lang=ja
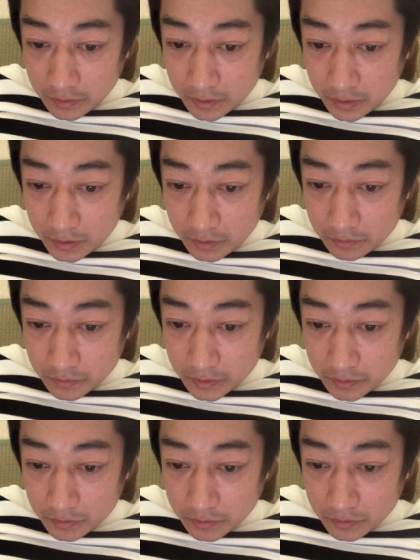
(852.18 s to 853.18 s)
製品を
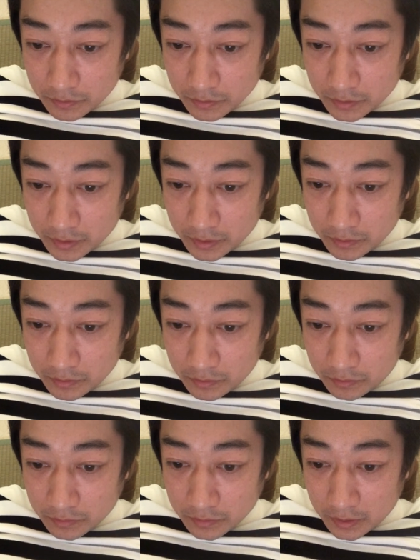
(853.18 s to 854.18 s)
使用するとき、有
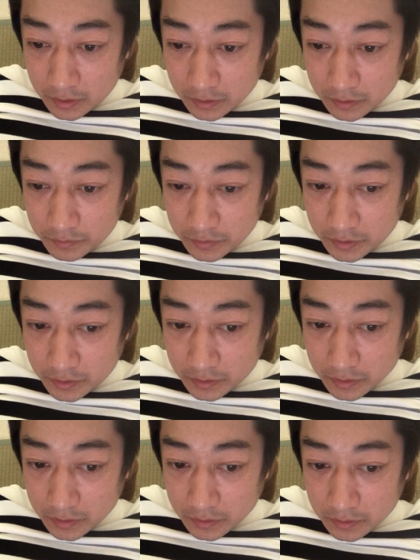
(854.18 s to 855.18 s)
毒化学物
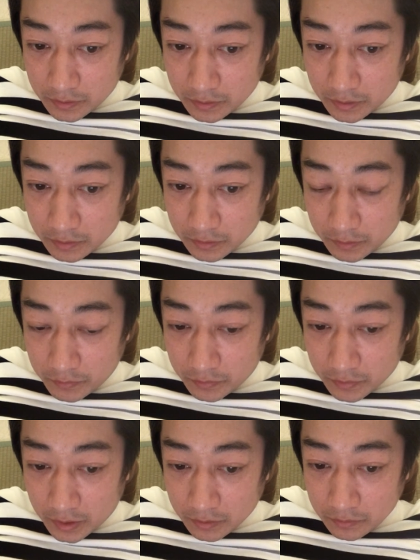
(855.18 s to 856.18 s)
質が少なくて
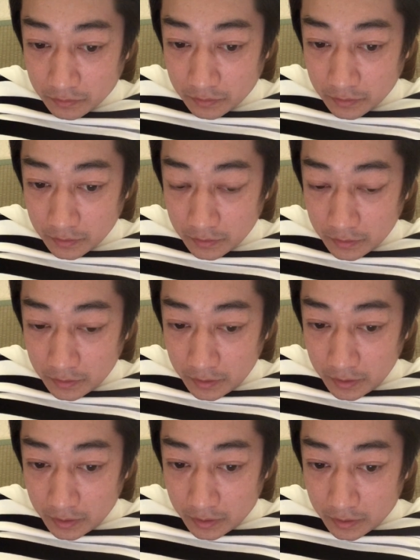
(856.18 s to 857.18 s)
も額の、
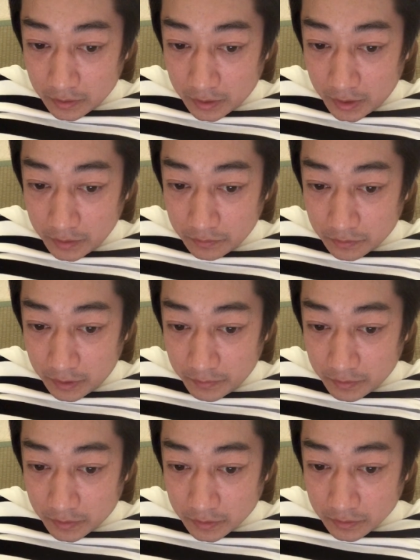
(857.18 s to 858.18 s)
えー、害の
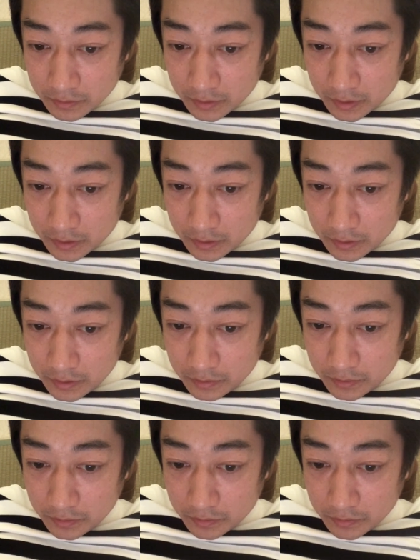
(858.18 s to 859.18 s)
レベルが少ない
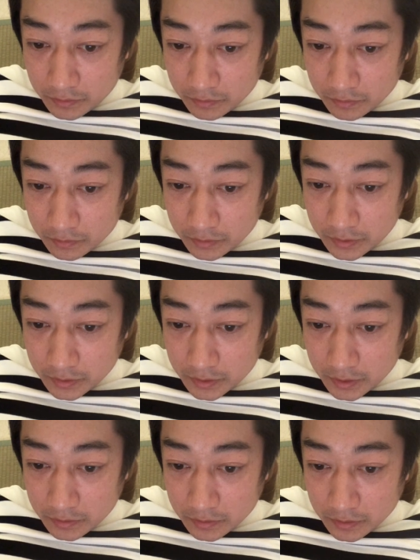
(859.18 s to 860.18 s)
低いということを意識
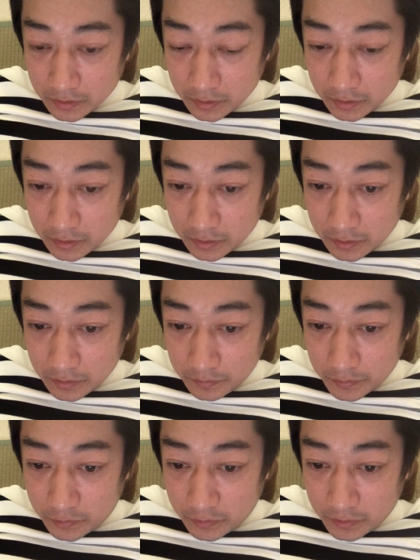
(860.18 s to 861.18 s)
せず
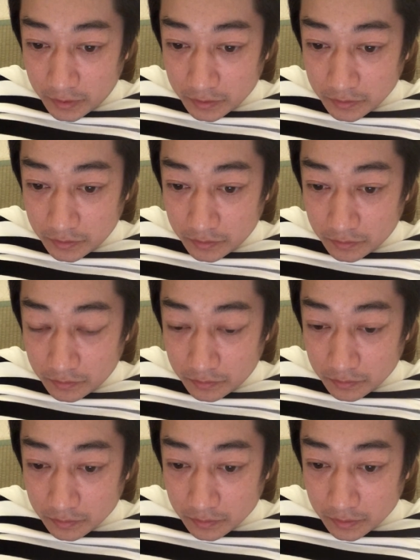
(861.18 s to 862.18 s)
暴落主張
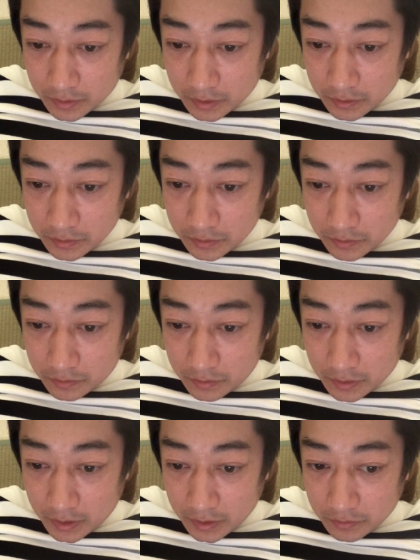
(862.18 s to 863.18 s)
の減少
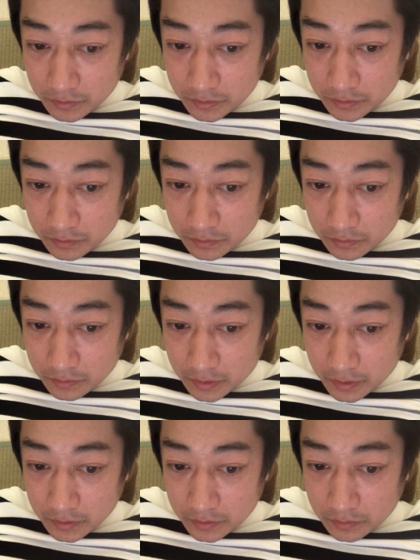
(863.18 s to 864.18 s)
は害の主張の
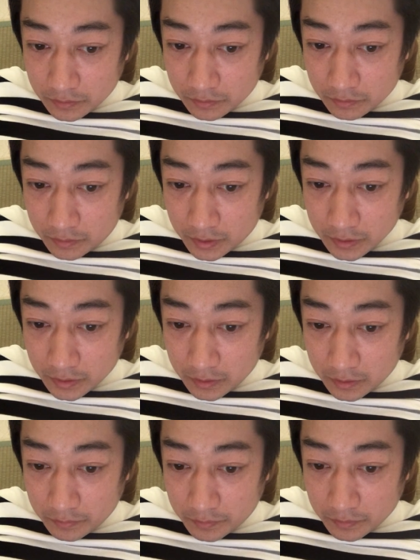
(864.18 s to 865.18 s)
減少と誤解され
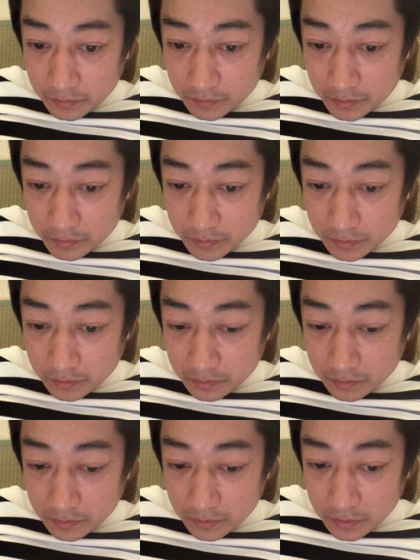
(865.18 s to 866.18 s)
ている部分があります
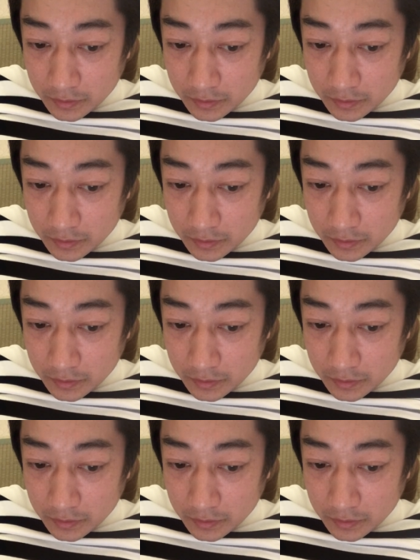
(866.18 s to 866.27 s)
と。